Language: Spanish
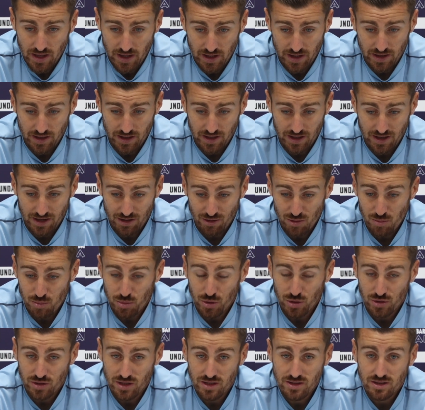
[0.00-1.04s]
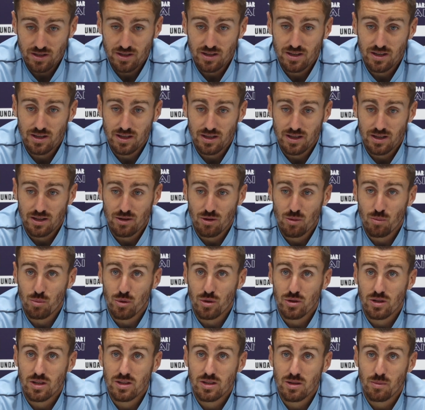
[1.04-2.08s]
eh, lo importante lo
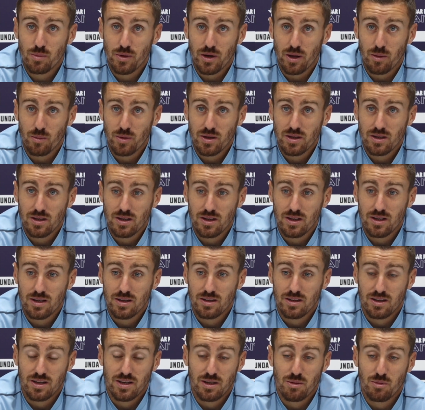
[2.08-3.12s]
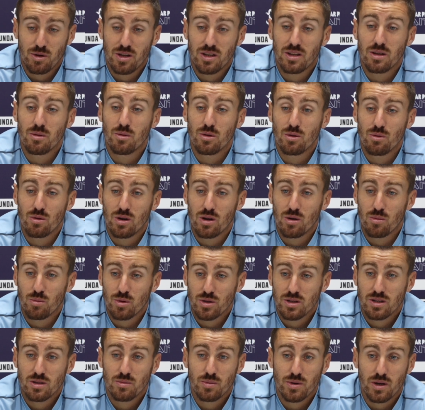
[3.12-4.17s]
importante para mí a, nivel individual, lo
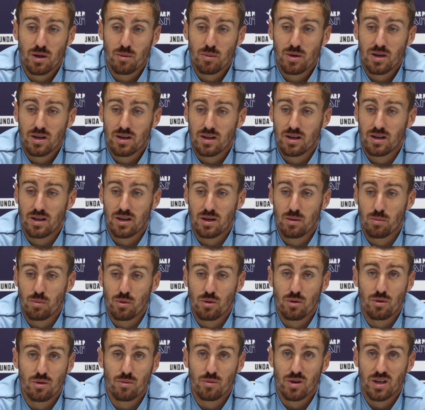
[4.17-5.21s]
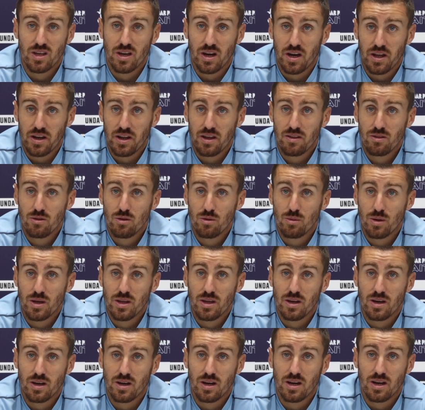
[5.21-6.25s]
importante para mí es que el equipo vaya ganando,
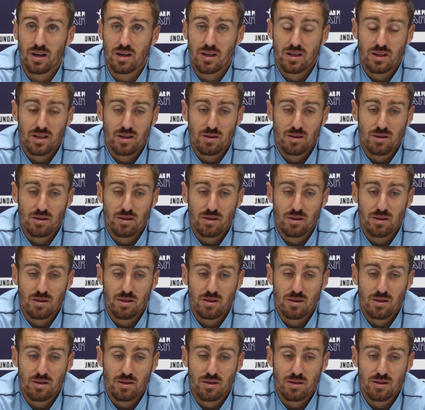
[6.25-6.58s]
vaya